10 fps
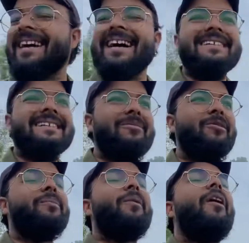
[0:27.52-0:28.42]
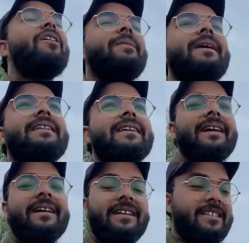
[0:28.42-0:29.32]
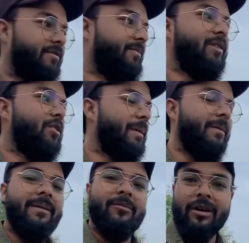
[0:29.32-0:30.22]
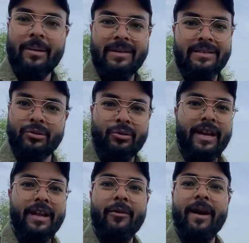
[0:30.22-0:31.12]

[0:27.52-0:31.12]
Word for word: गायज हम लोग बहुत मेहनत किया और इस वीडियो में भी हम लोग अभी शुरू नहीं हुआ